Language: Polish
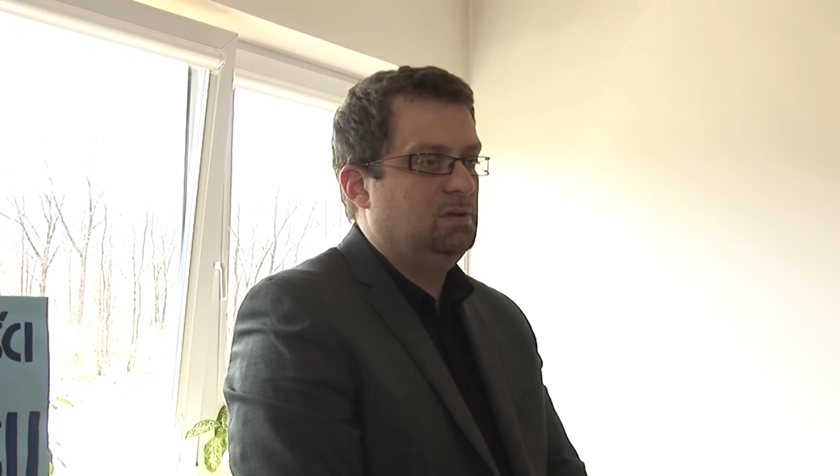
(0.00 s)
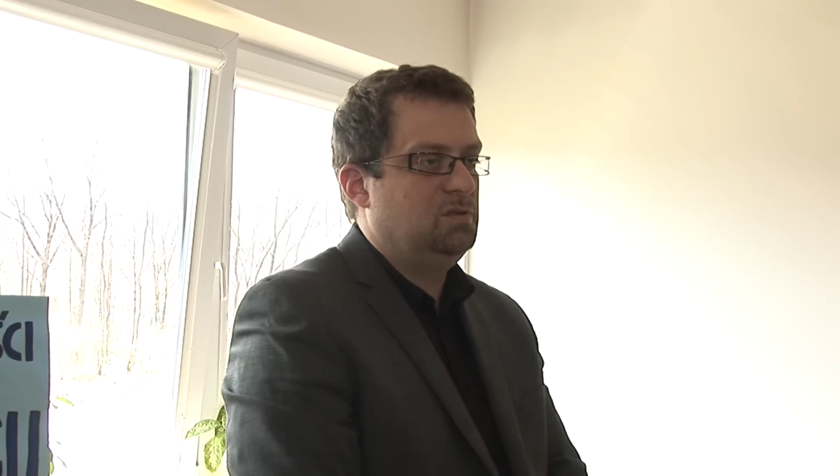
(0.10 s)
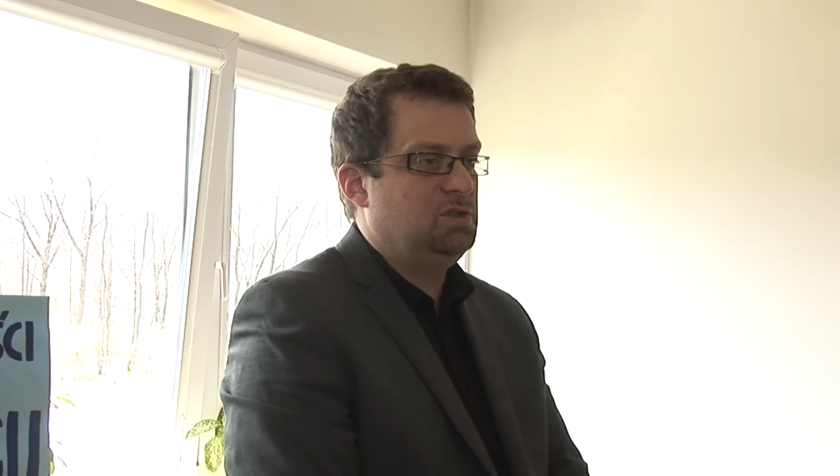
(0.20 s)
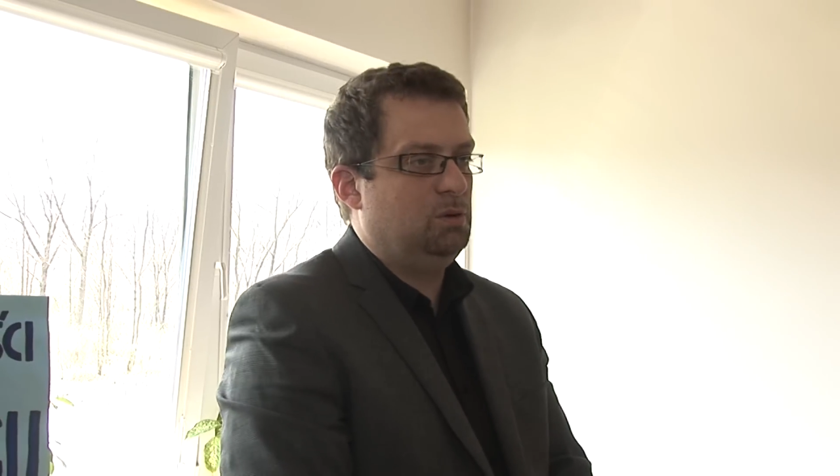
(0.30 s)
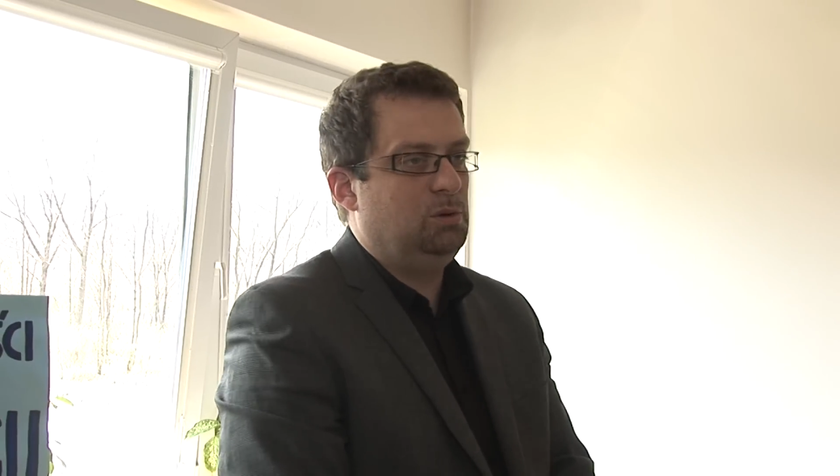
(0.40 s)
y,
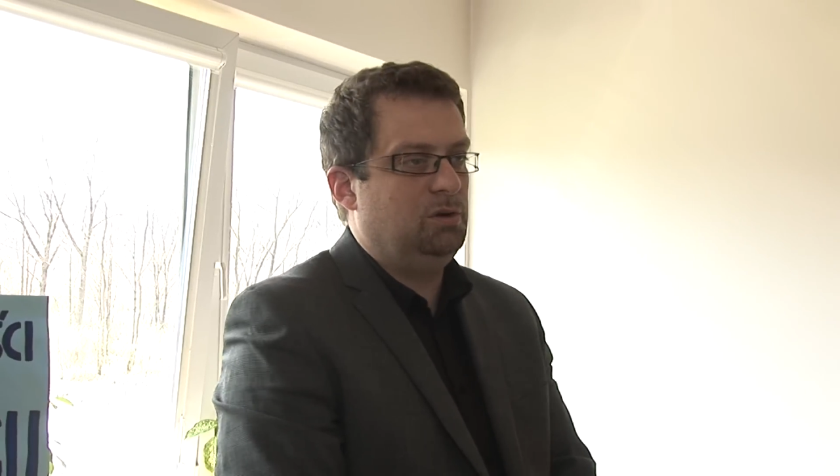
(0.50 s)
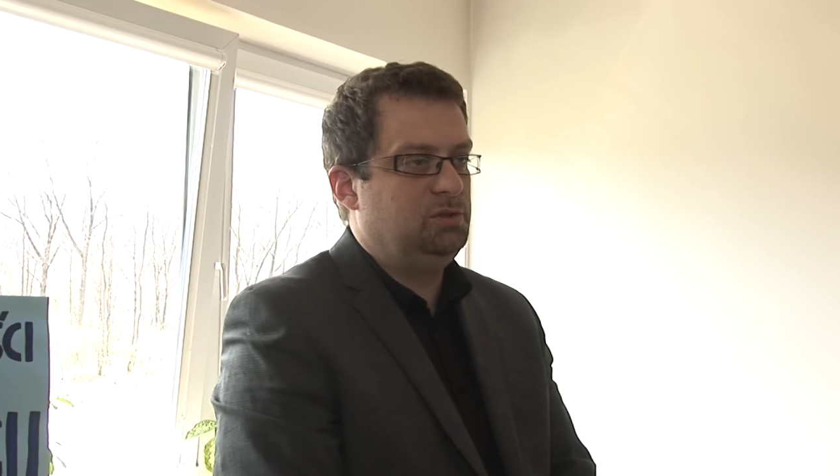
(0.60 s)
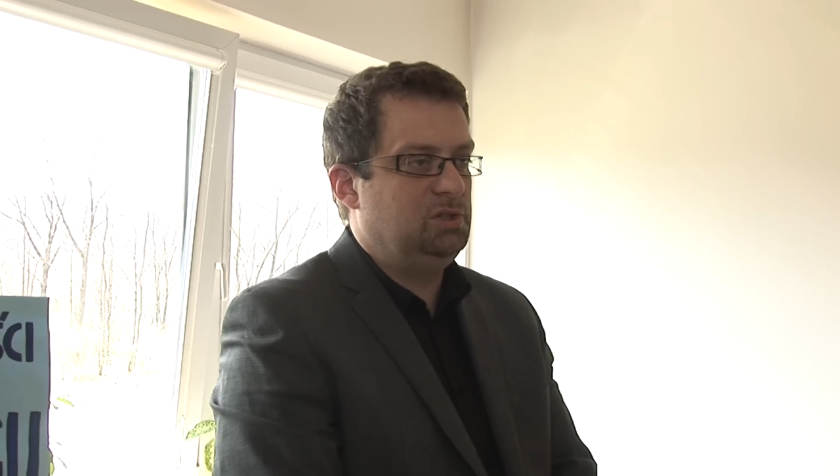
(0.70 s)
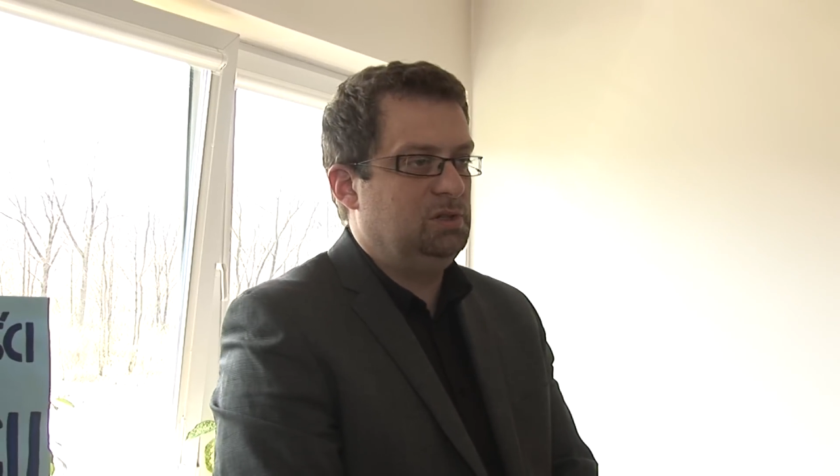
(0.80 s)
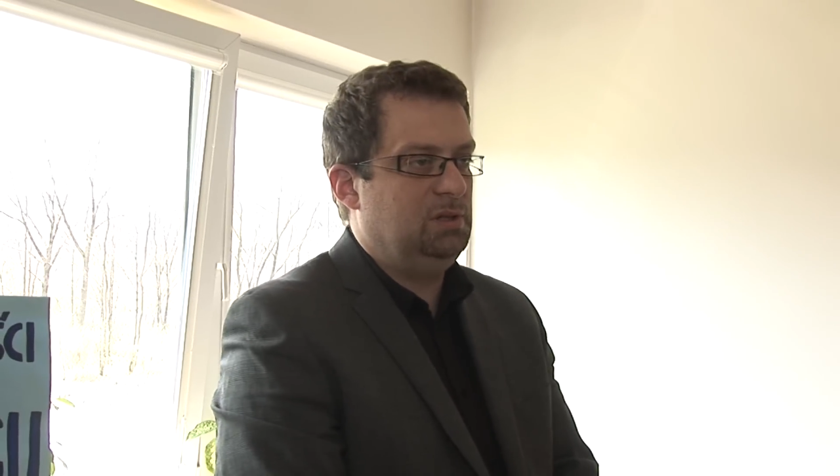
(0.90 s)
w
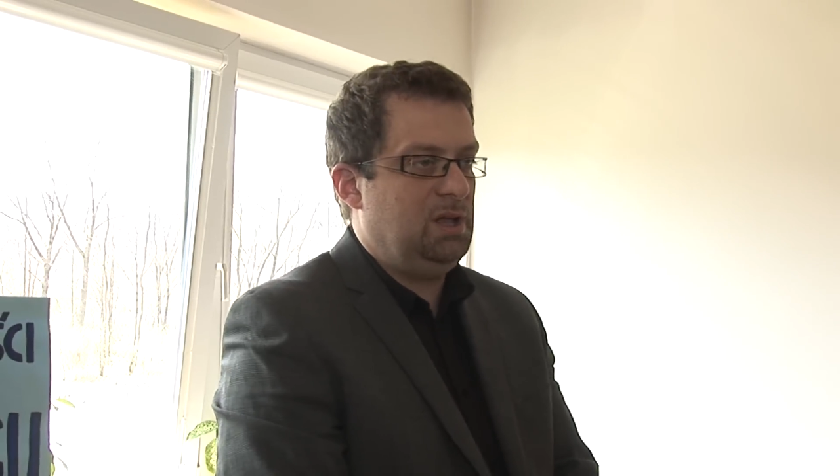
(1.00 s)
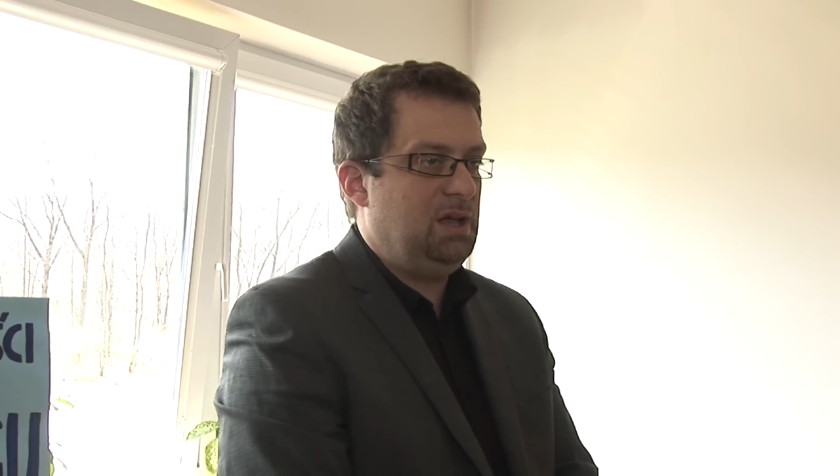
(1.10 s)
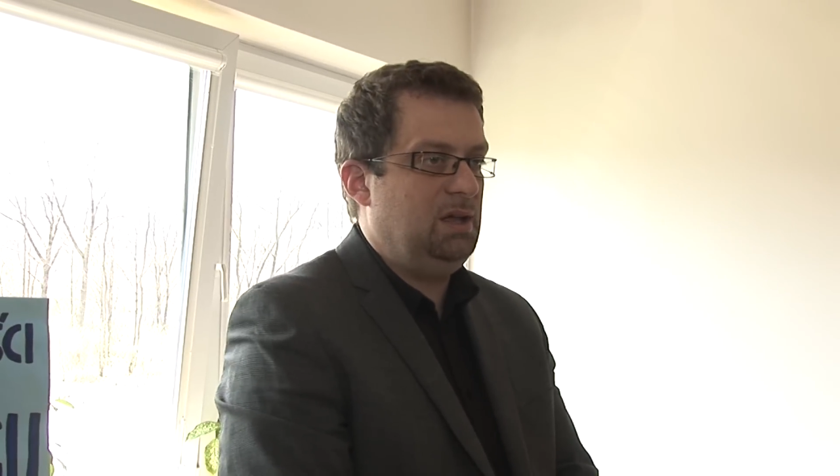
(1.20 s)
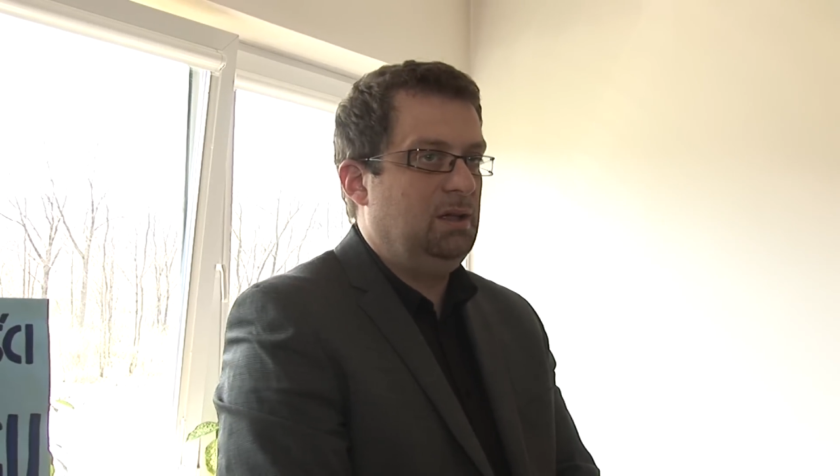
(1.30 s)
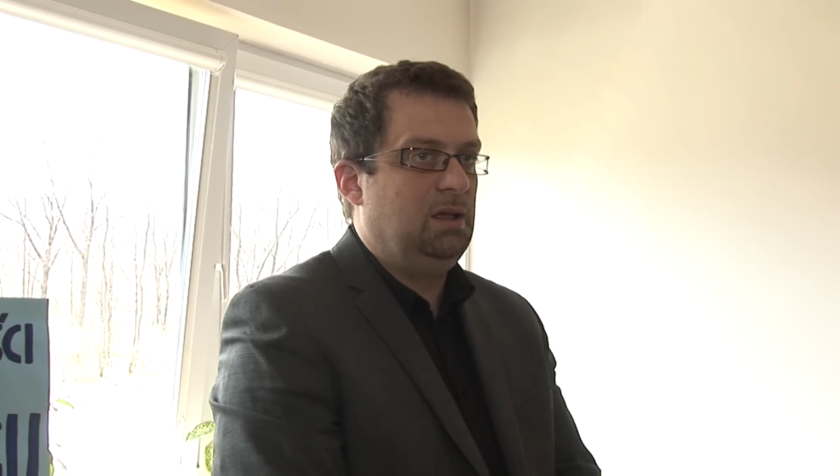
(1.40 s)
szczególności
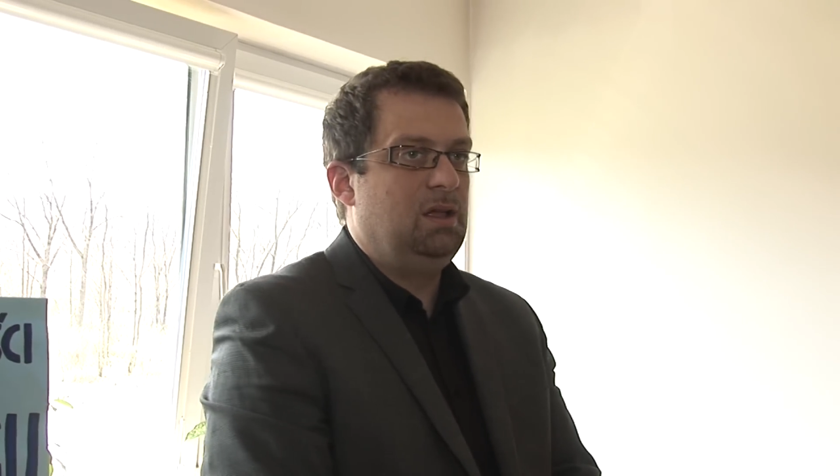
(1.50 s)
dla